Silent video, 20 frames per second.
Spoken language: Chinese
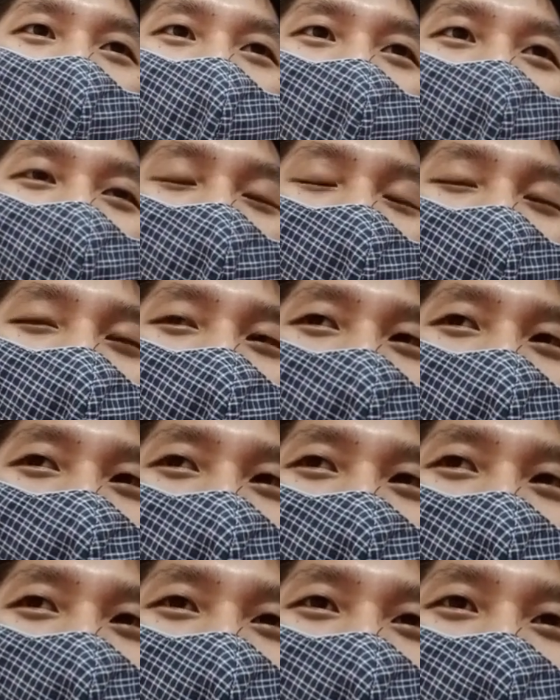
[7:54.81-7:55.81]

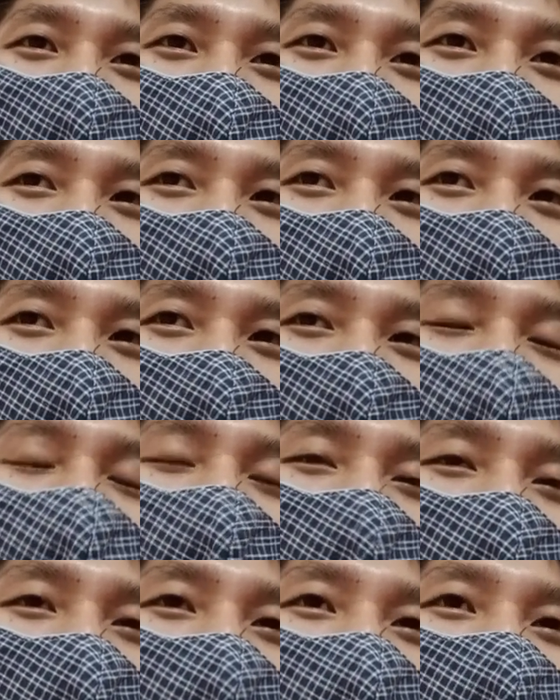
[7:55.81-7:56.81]
呃
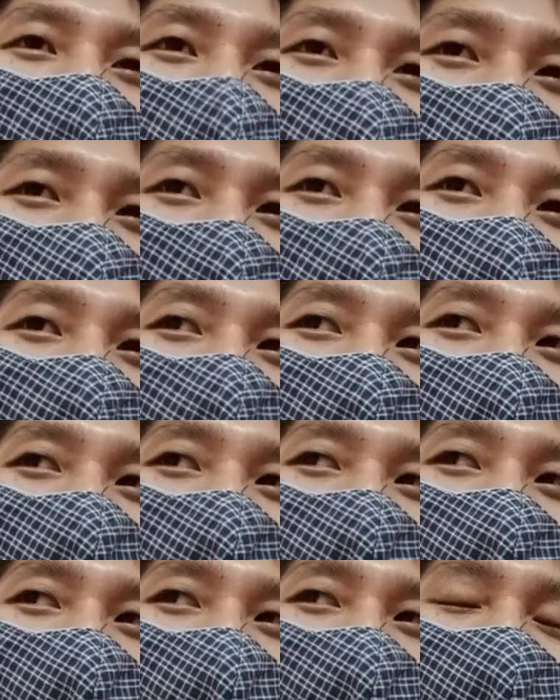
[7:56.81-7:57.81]
为了量产
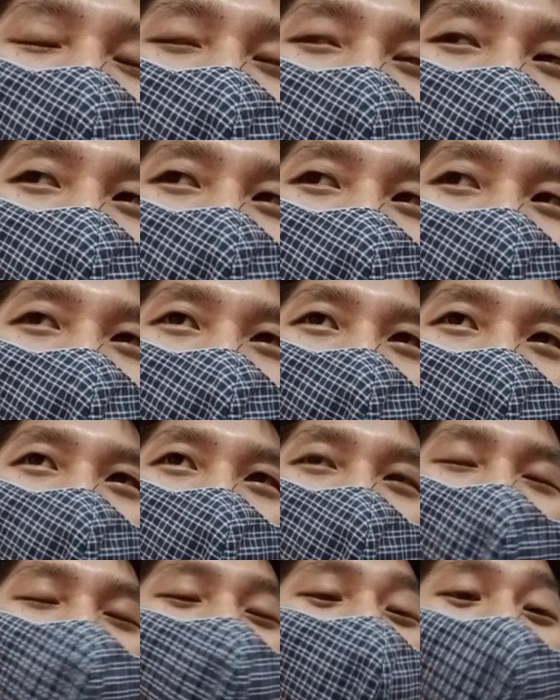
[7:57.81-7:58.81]
而
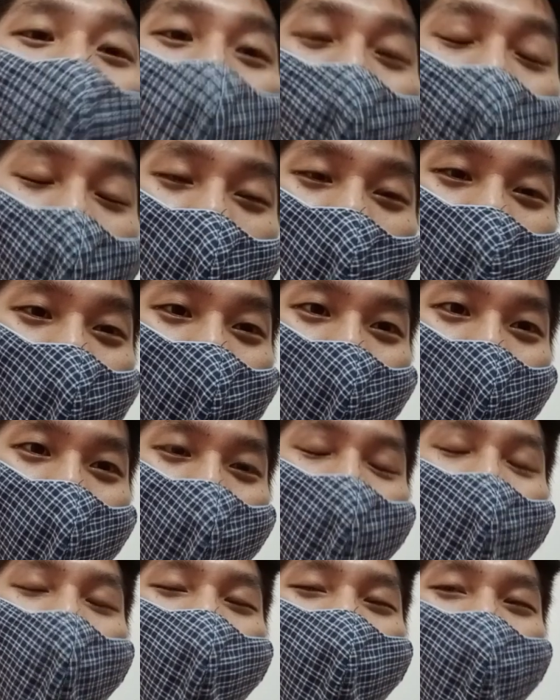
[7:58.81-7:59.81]
影响到拐地
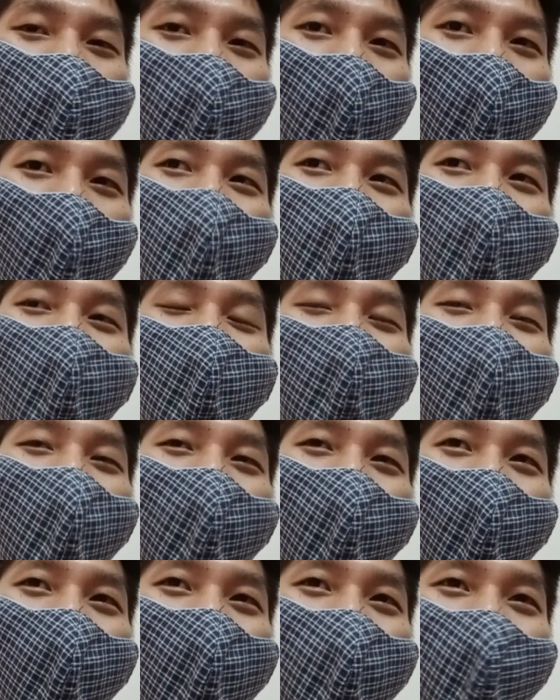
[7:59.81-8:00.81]
啊，导致到其他
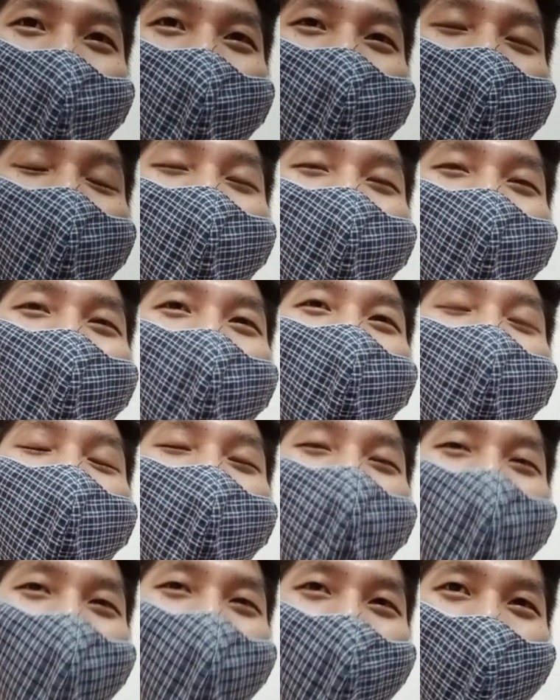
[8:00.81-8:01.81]
国家他们
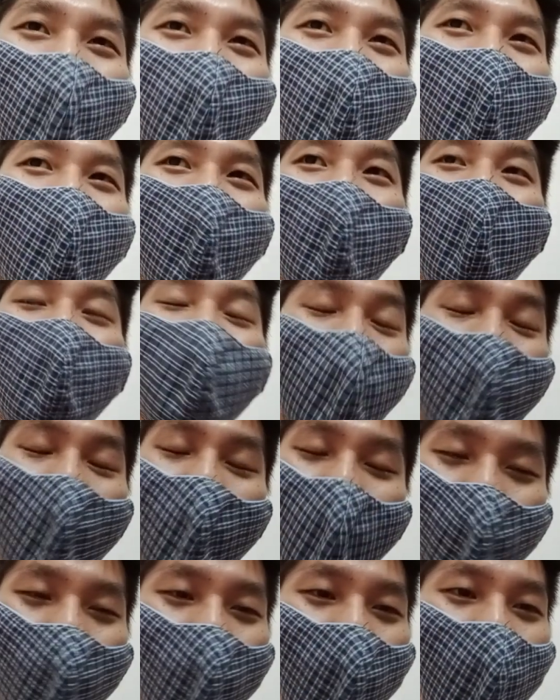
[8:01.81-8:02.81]
可以量产，他们
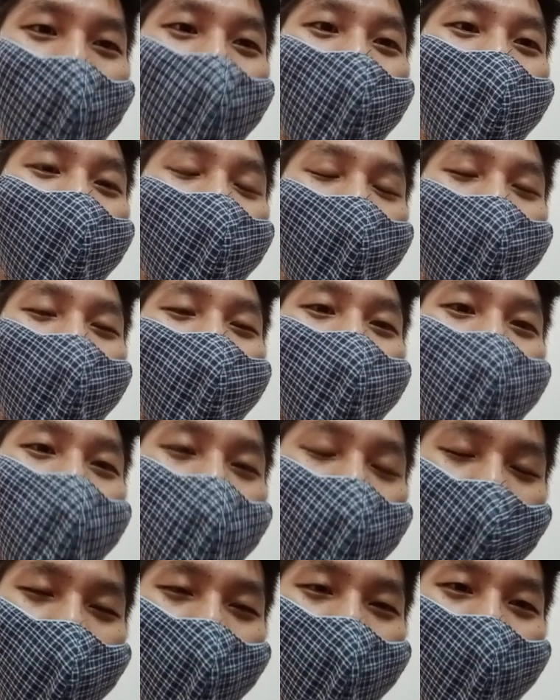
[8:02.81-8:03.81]
大国他们很多
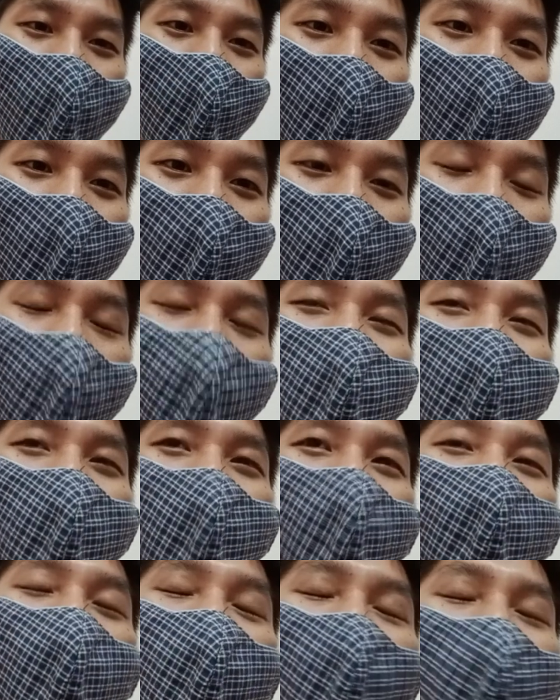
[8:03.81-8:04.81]
资源，他们
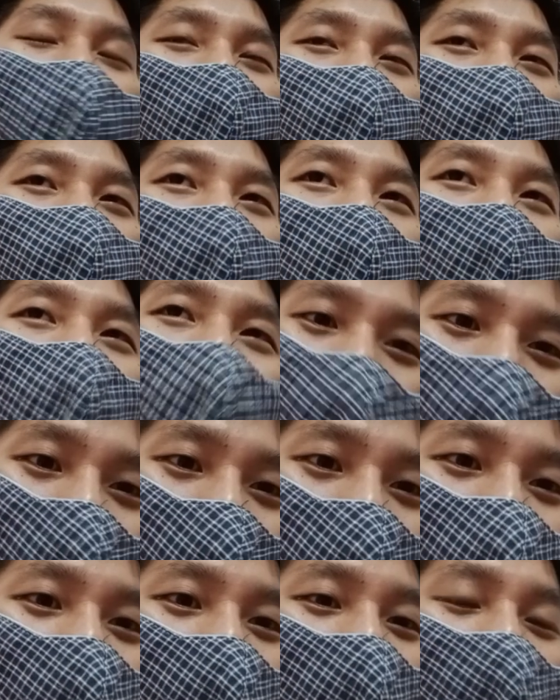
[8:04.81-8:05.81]
是又可以做的很好
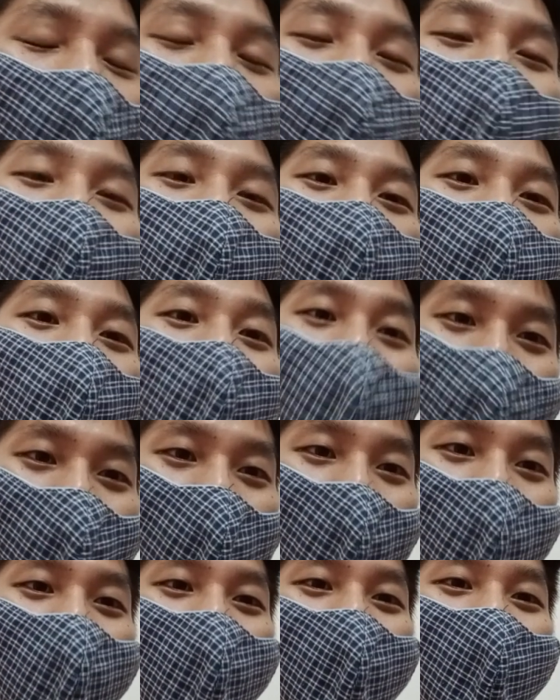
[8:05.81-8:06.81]
吃，又可以量
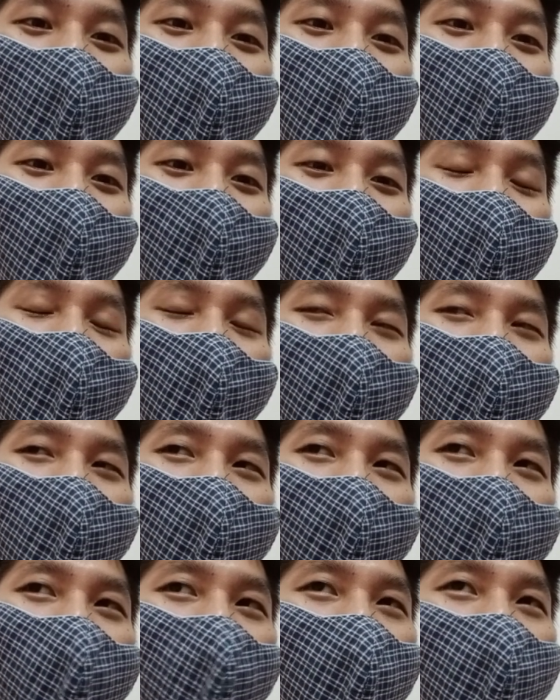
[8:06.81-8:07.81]
产。
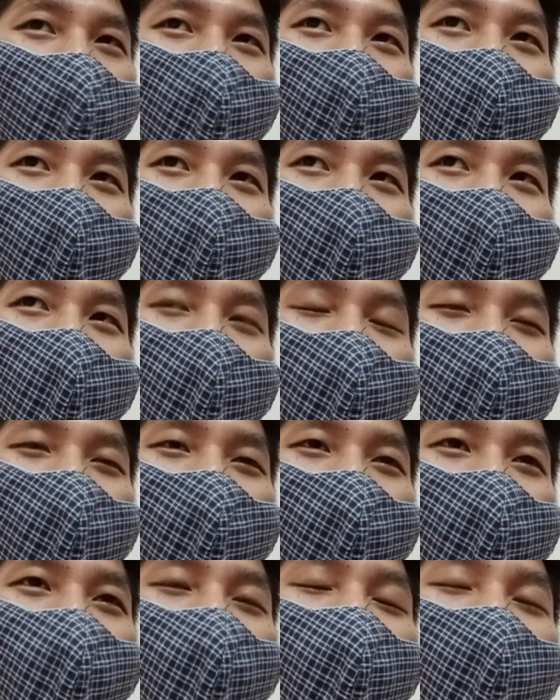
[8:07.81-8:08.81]
你你
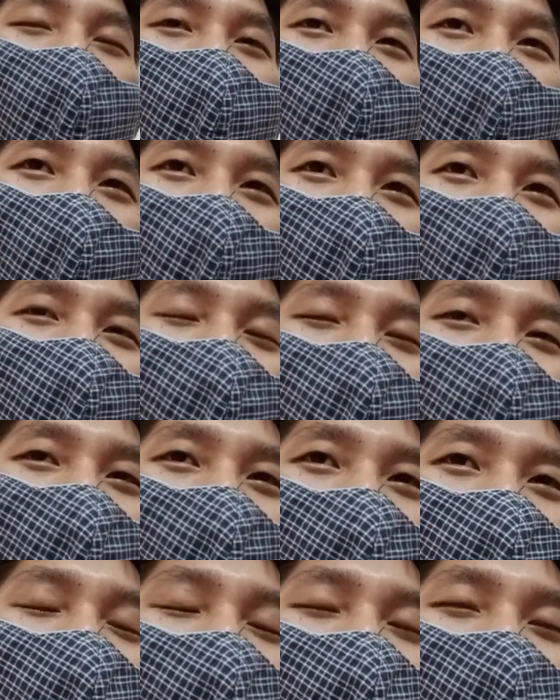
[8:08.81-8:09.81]
如果你当你
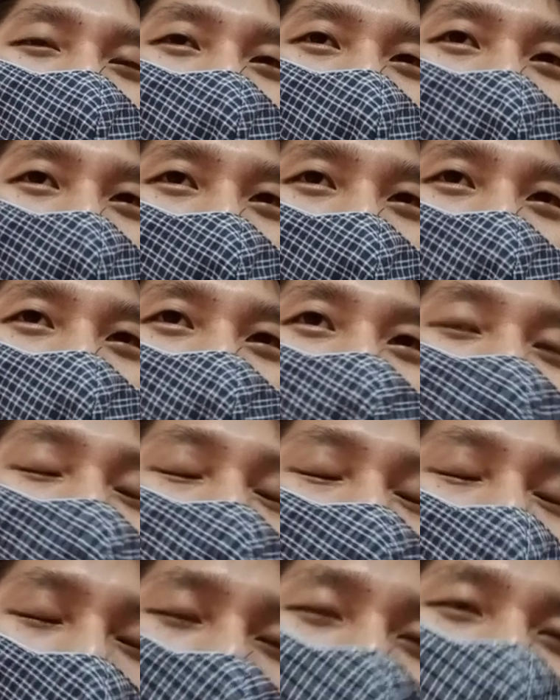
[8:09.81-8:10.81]
你你
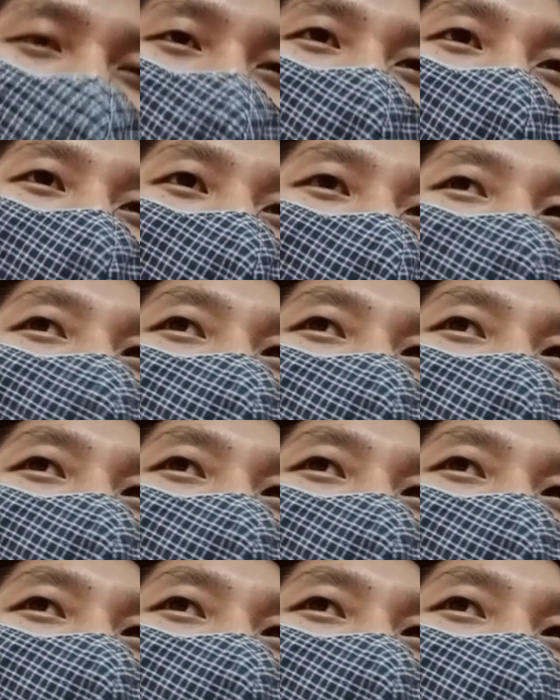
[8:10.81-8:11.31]
马来西亚